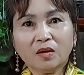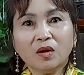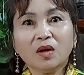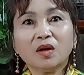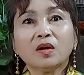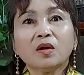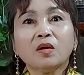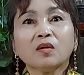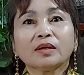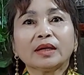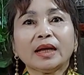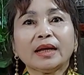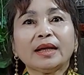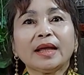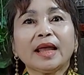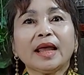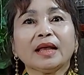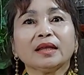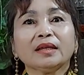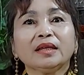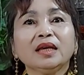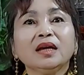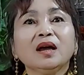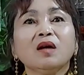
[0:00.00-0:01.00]
Cô
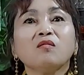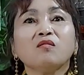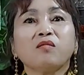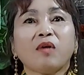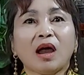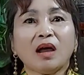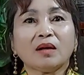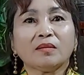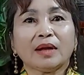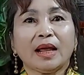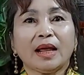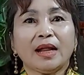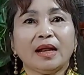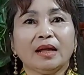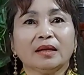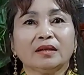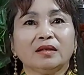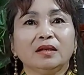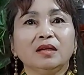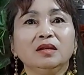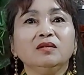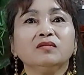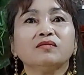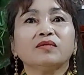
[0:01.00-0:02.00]
nghe tiếng ông Phật này là
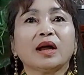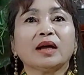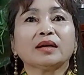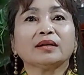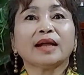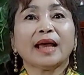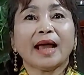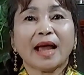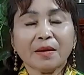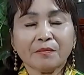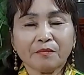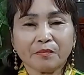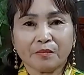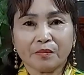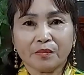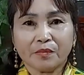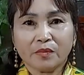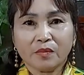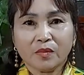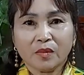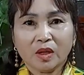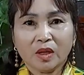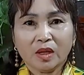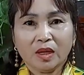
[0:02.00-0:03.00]
tiếng Phật nam.
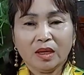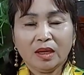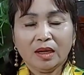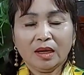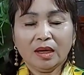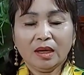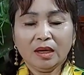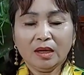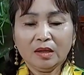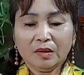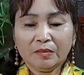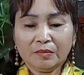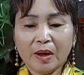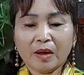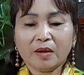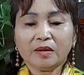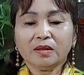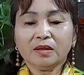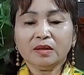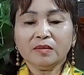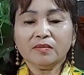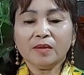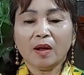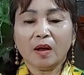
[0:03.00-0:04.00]
Đó, Phật
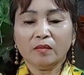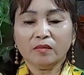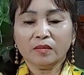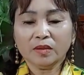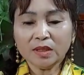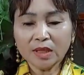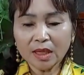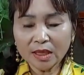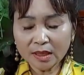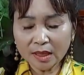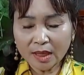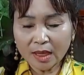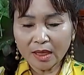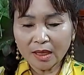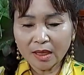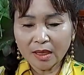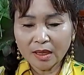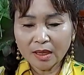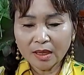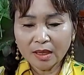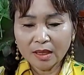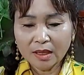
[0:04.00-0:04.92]
tiếng Phật ông sinh đi.